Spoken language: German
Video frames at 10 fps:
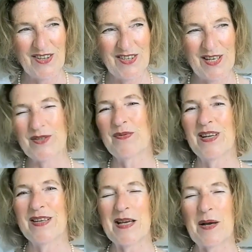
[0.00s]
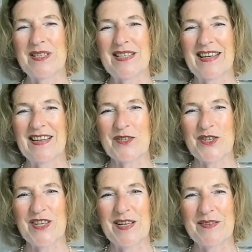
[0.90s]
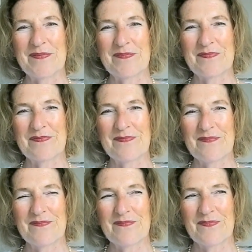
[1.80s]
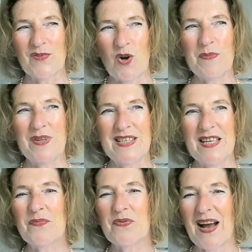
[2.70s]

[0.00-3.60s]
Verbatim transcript: Und lass wundersame Dinge geschehen. Komm in dem